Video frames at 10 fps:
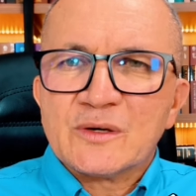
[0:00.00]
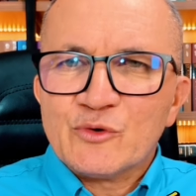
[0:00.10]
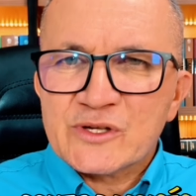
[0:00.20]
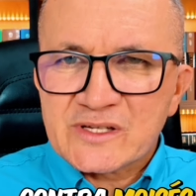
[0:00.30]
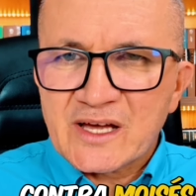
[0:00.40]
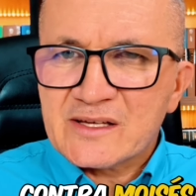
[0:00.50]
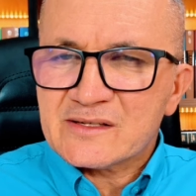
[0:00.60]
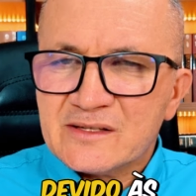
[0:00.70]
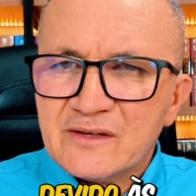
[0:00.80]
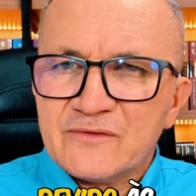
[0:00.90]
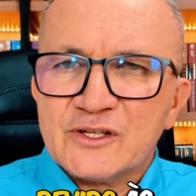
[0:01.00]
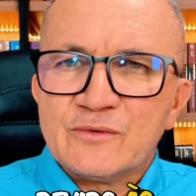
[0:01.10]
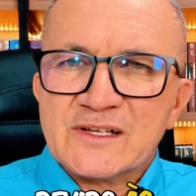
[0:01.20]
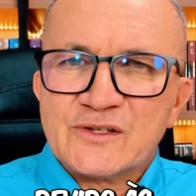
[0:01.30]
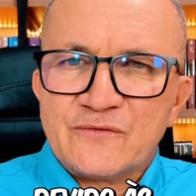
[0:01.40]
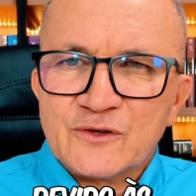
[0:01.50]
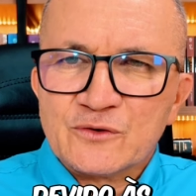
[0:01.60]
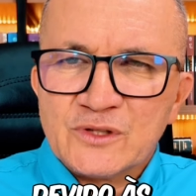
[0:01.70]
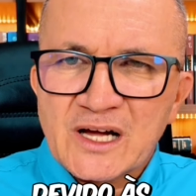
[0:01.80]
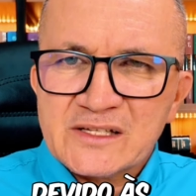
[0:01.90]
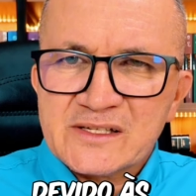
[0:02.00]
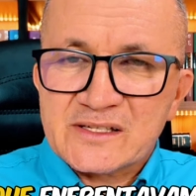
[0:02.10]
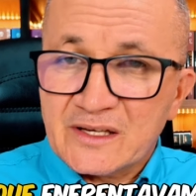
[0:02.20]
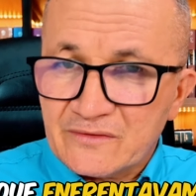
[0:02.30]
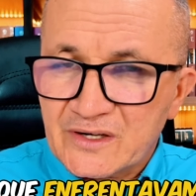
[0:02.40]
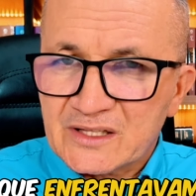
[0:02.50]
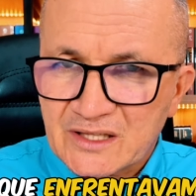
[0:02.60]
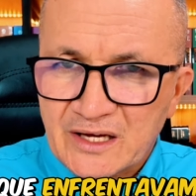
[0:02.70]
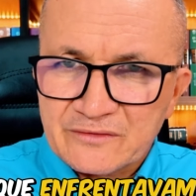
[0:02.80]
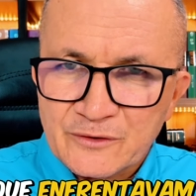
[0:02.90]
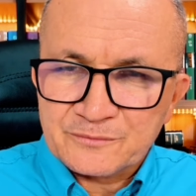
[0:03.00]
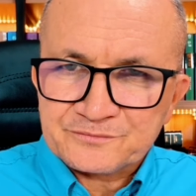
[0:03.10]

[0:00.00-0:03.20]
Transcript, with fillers: Moisés devido às dificuldades que enfrentavam.